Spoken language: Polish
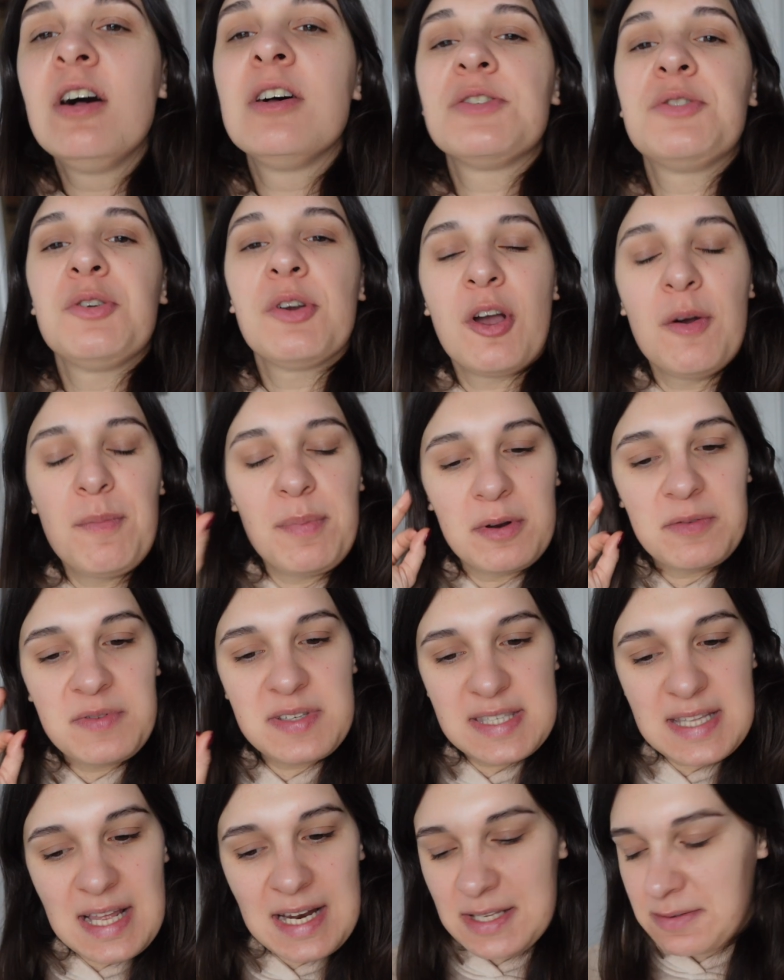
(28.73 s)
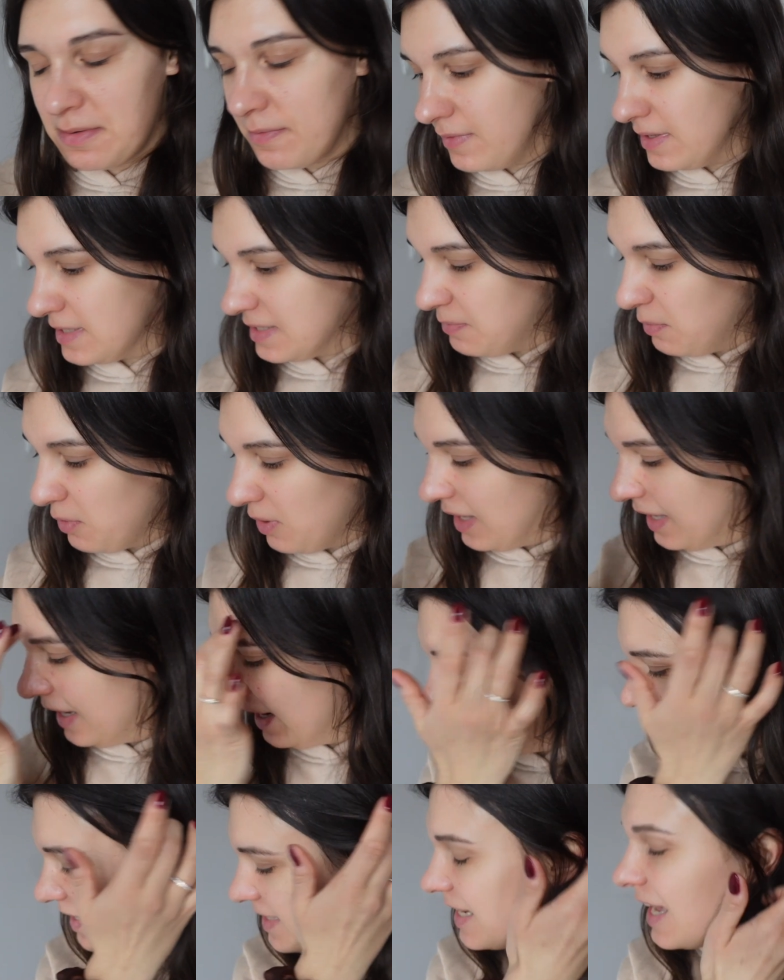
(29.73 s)
Stroju kąpielowy znalazłam, więc mogę
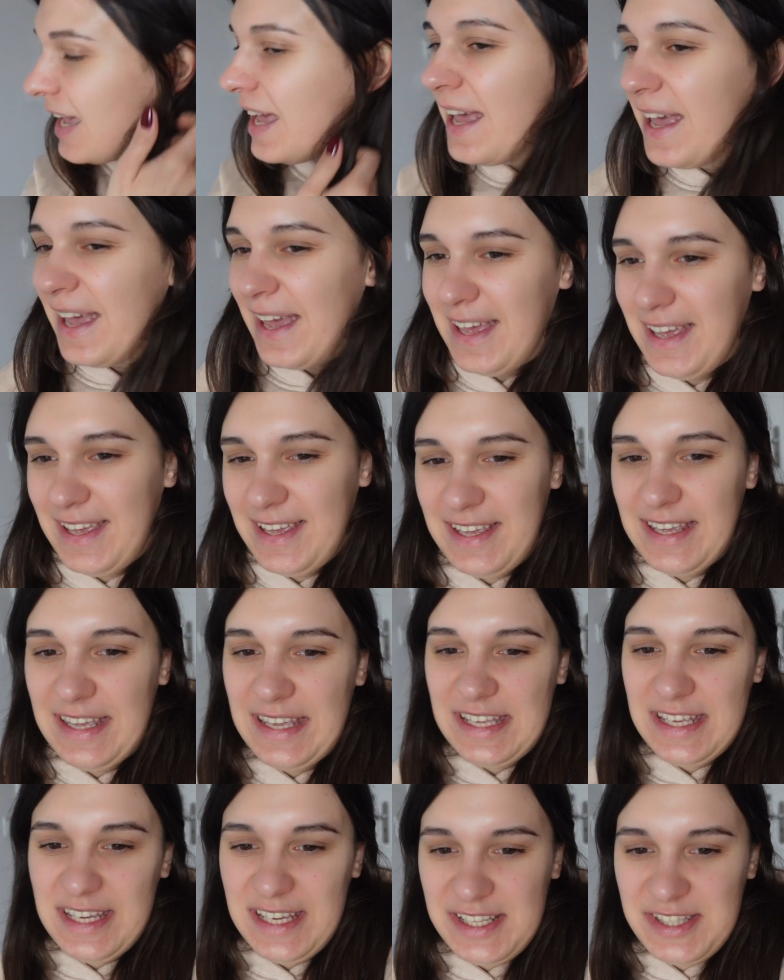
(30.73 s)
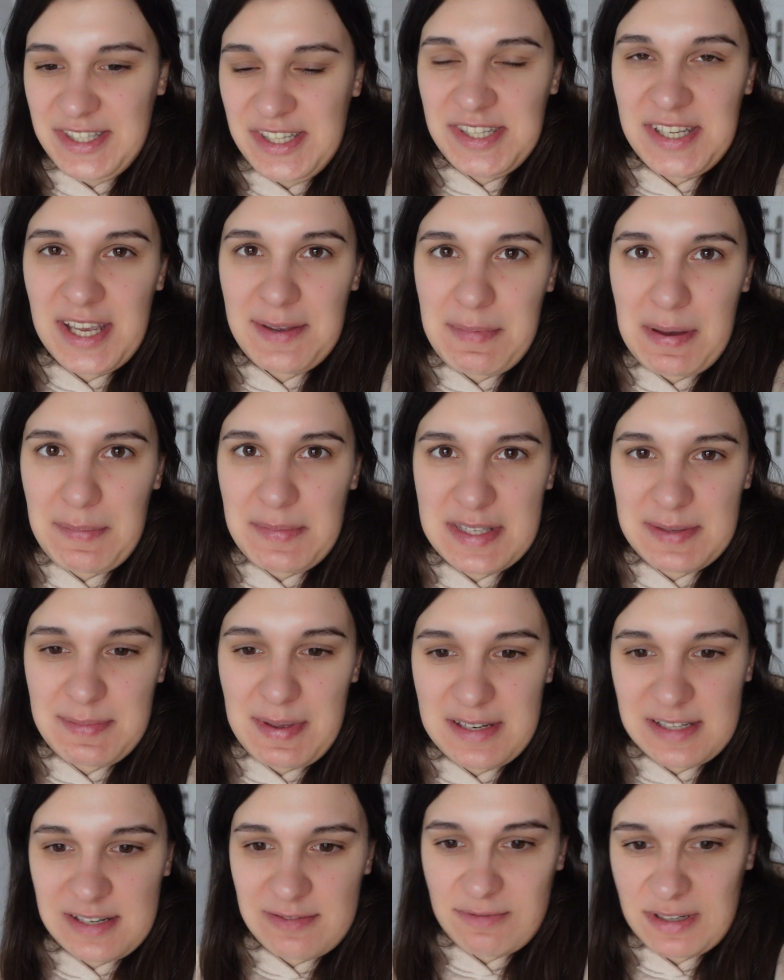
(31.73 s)
jechać e, i dzisiaj mamy z
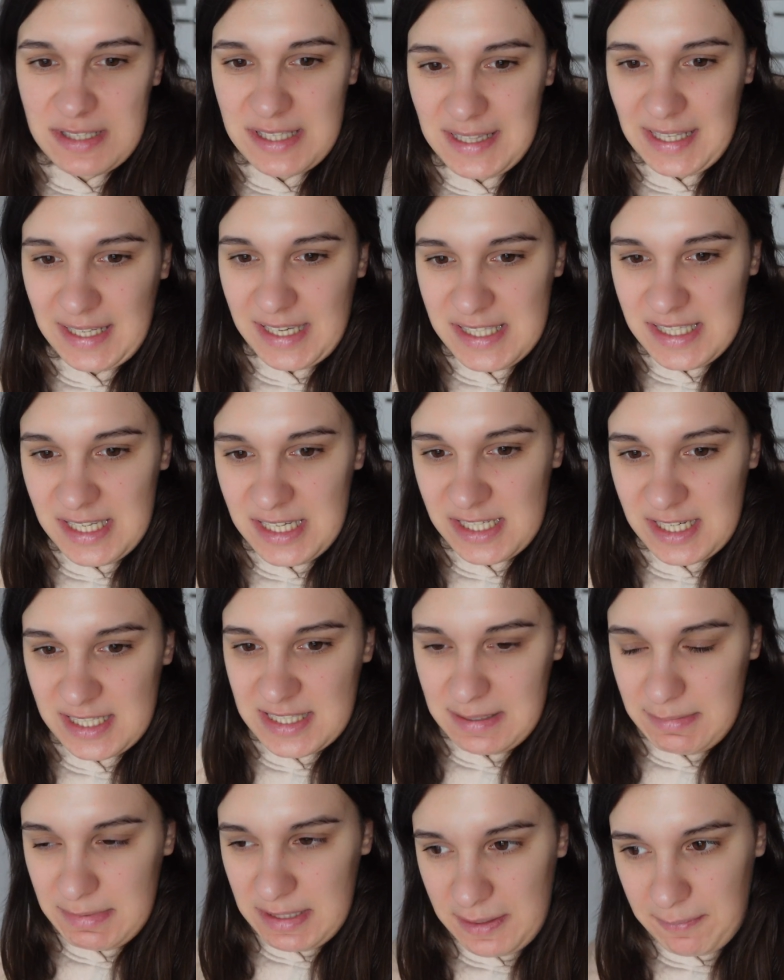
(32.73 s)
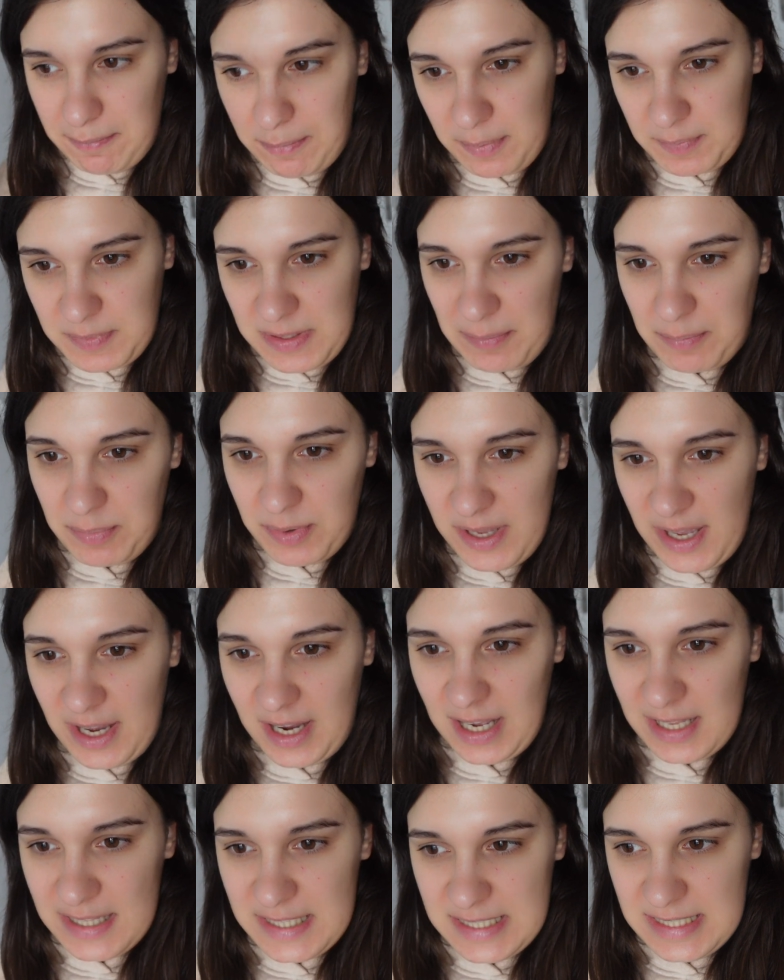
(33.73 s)
mężem właśnie taki dzień, że chcemy tam
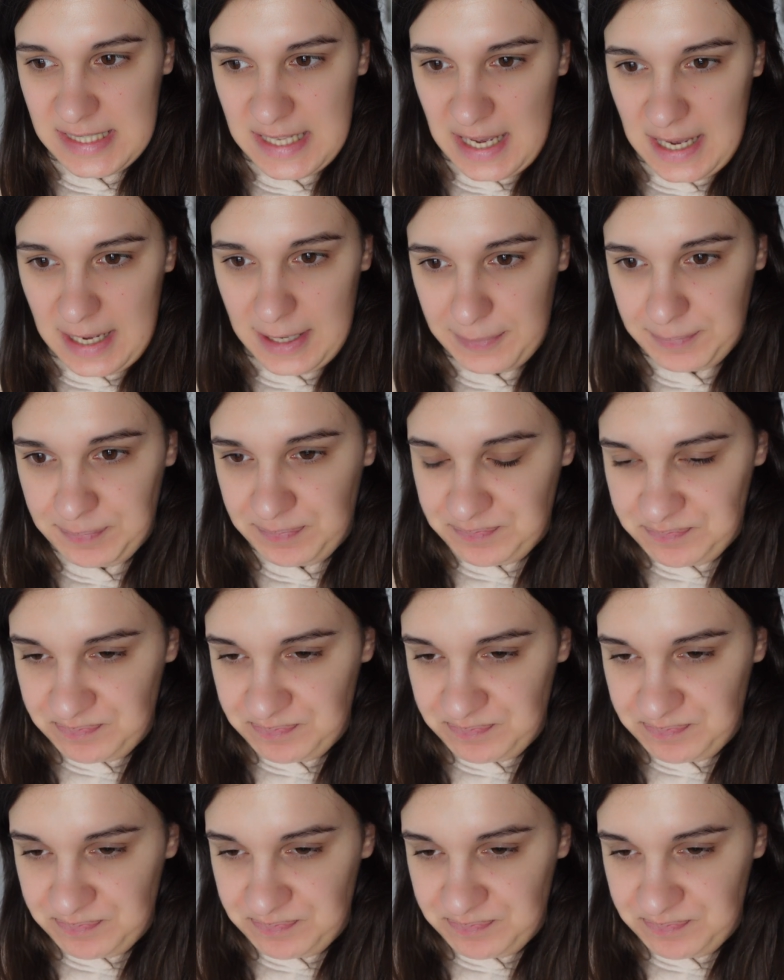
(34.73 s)
pojechać na